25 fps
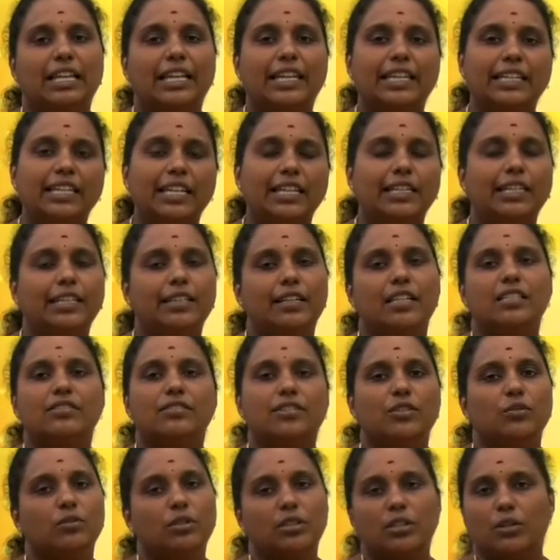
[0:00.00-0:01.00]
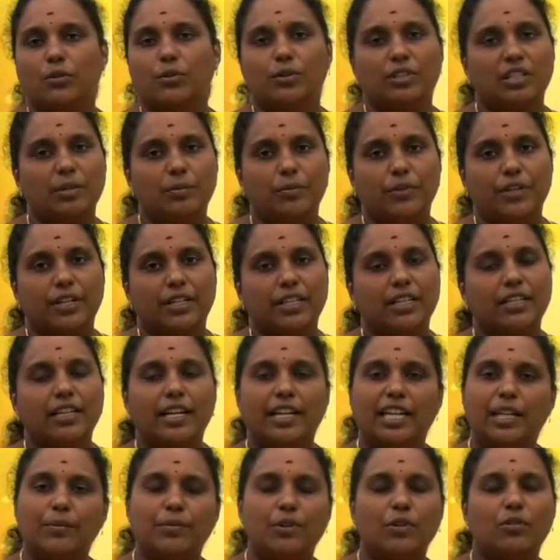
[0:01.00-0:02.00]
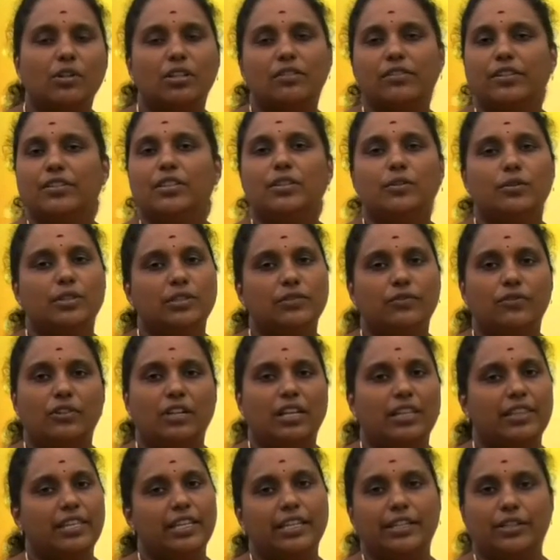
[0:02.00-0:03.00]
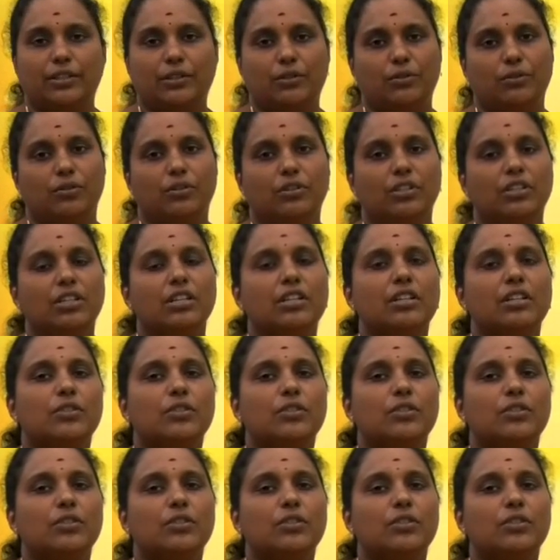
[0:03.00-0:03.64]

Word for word: நிறைய டீட்டெயில்ஸ் வந்து உங்களுக்கு கொடுக்க போகிறாங்க கண்டிப்பாக உங்களுக்கு வந்து யூஸ்ஃபுல்லாக தான் இருக்கும்